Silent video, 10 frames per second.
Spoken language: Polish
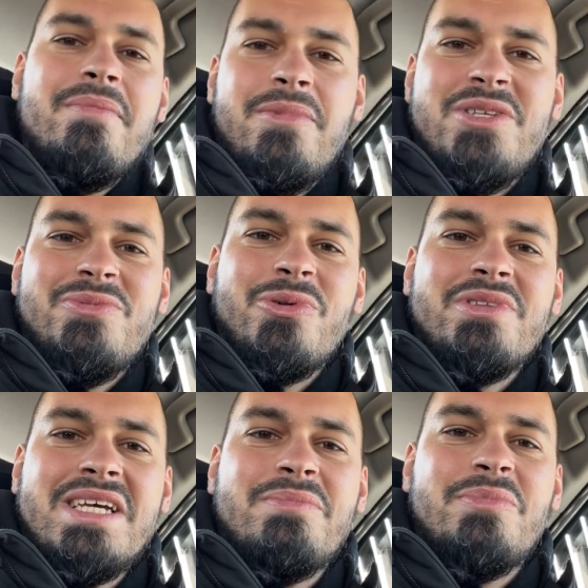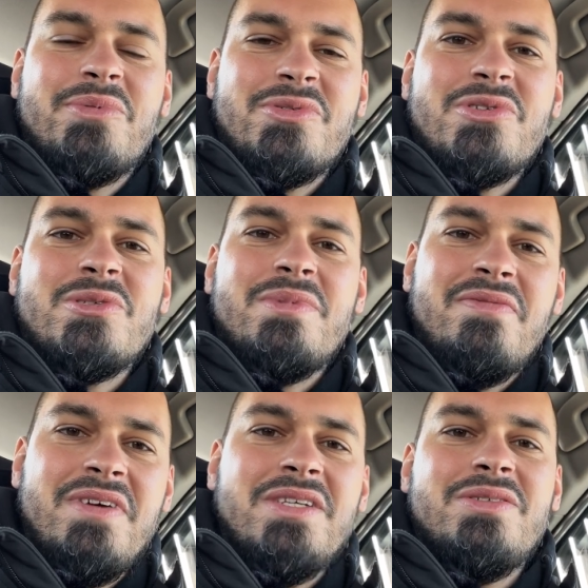będzie mogła tak po prostu sobie
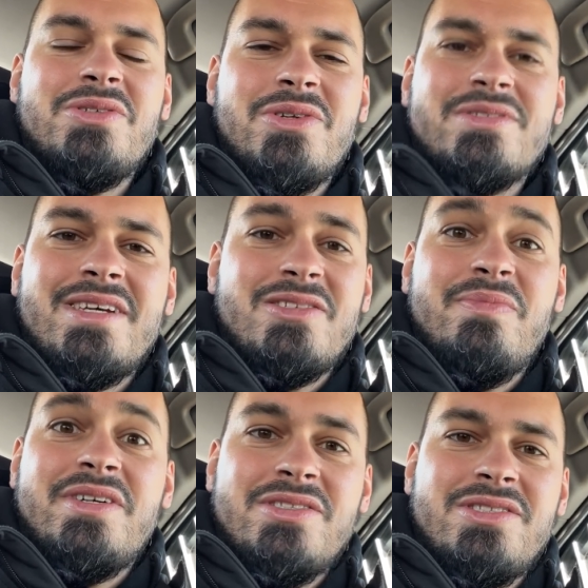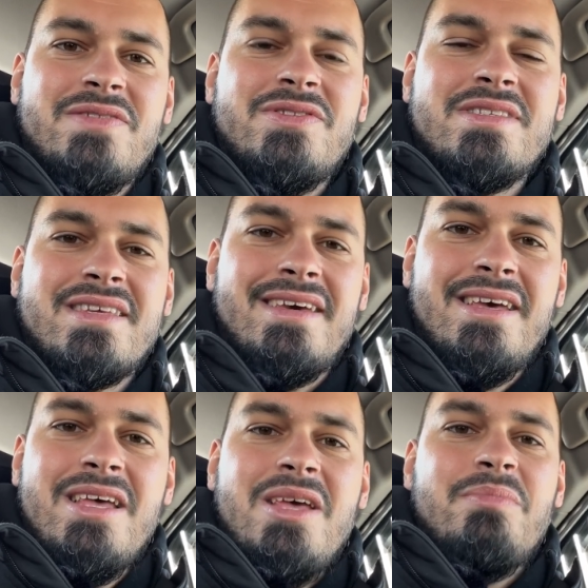wejść do środka i zobaczyć te wszystkie
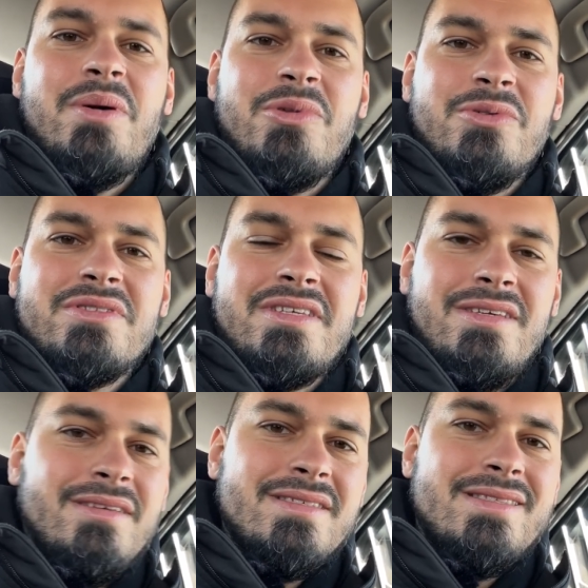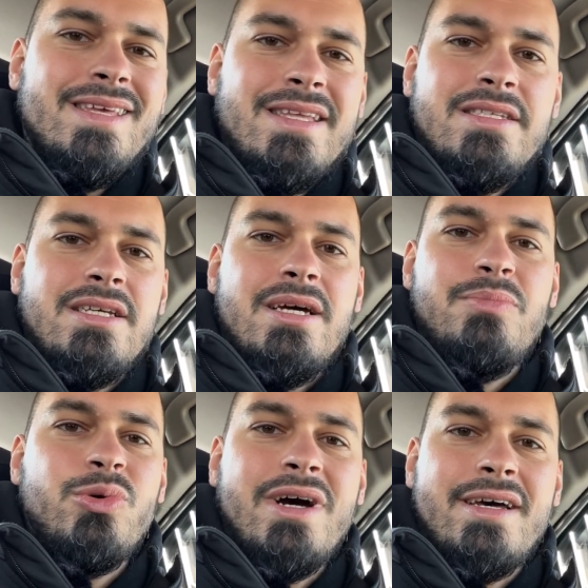pamiątki, zdjęcia,
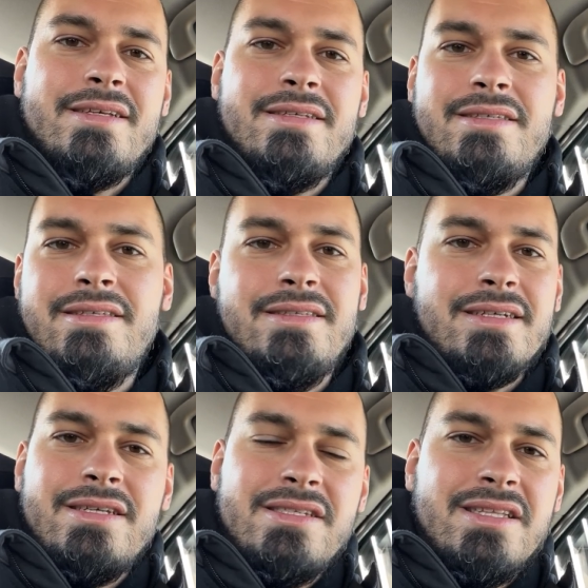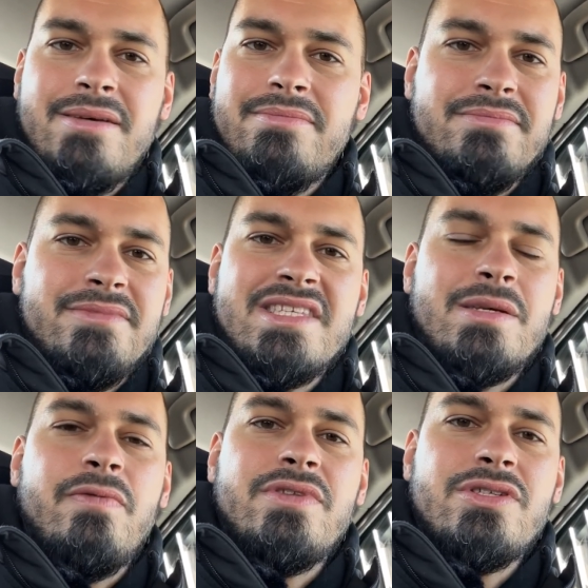puchary i jakieś tam
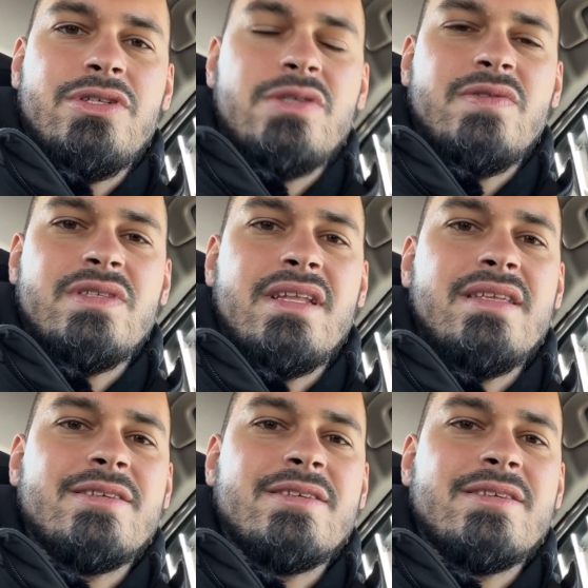niesamowite rzeczy związane z